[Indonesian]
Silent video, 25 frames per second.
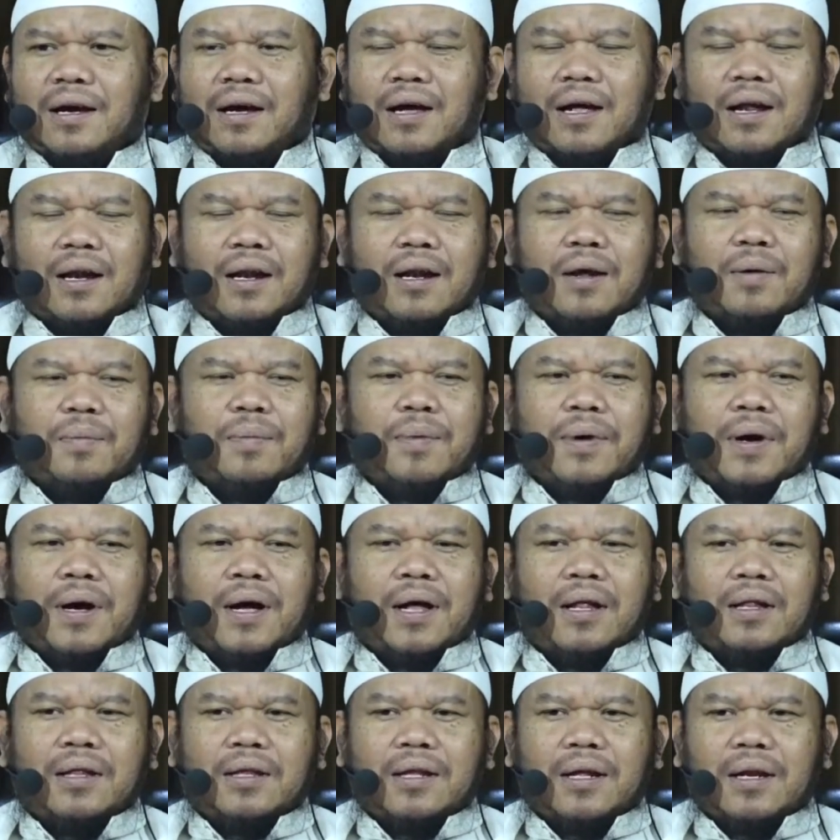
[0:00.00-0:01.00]
karena
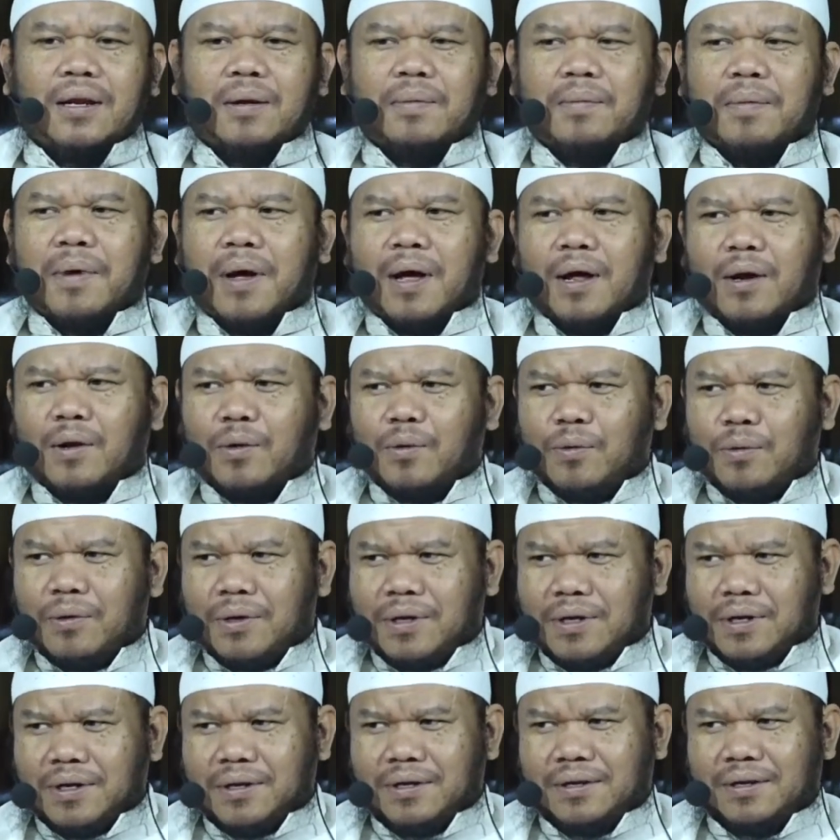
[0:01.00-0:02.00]
pengantin baru
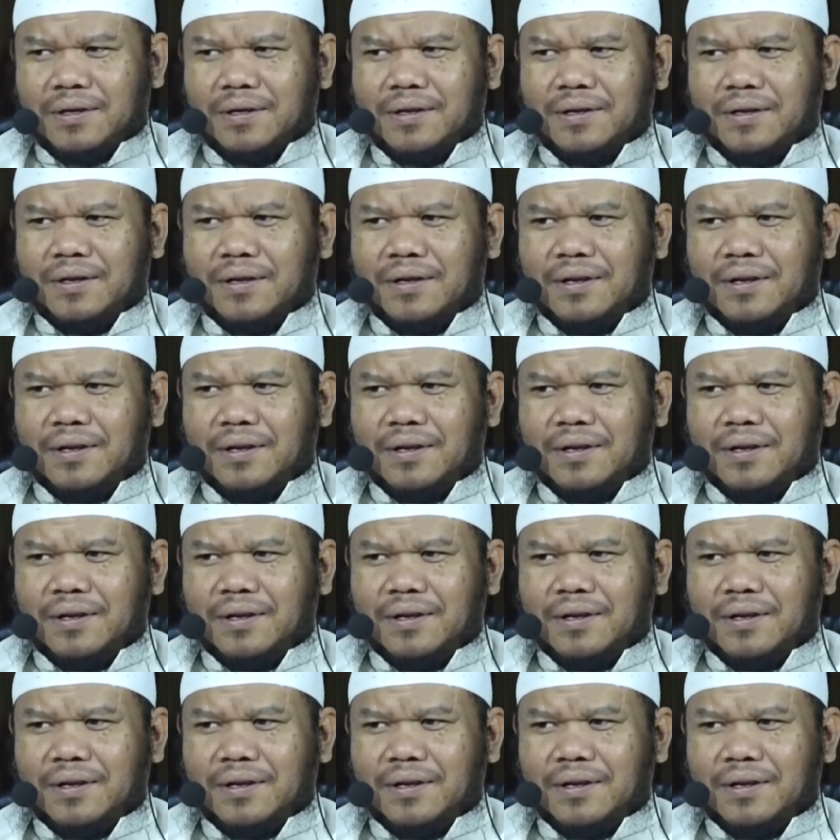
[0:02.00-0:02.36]
nih